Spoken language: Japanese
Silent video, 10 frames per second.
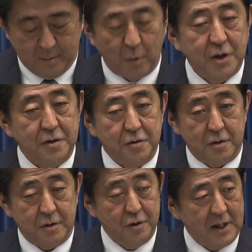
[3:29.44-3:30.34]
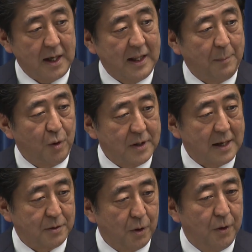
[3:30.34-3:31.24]
持ち続けてきたものであ
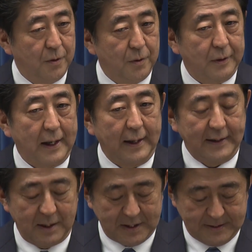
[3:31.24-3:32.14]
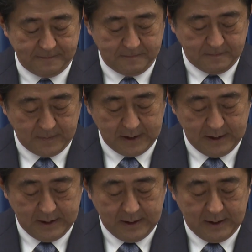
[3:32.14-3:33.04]
ると考えています。
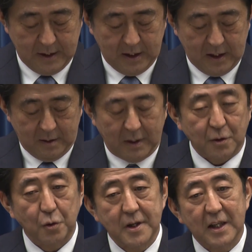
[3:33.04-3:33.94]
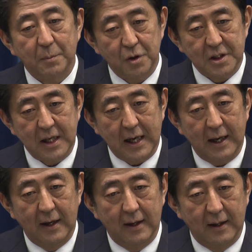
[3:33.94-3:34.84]
まあ、そうした気持ちが
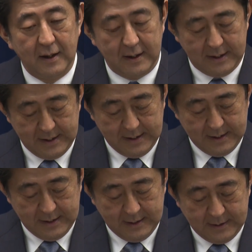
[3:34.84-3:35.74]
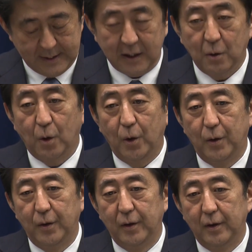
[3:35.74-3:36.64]
戦後
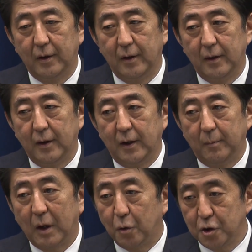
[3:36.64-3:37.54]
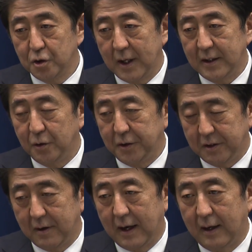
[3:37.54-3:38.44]
50年において
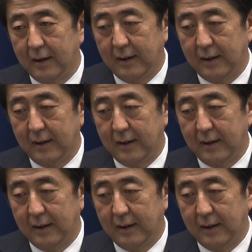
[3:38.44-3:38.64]
は、